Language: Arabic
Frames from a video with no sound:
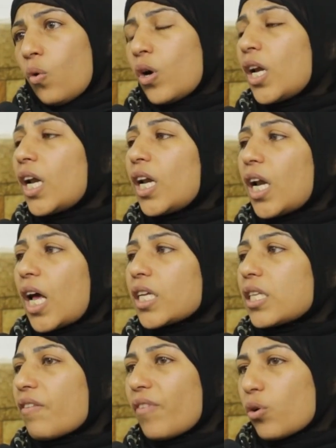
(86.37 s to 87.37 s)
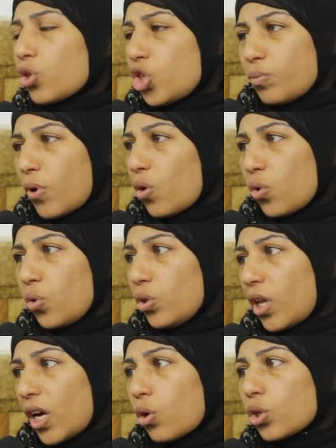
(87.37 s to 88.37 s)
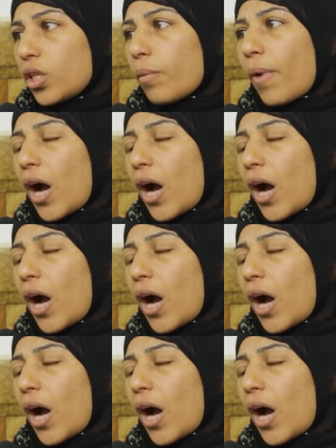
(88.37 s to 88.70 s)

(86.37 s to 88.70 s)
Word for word: وانا للاسف ما كنتش موجوده انا كنت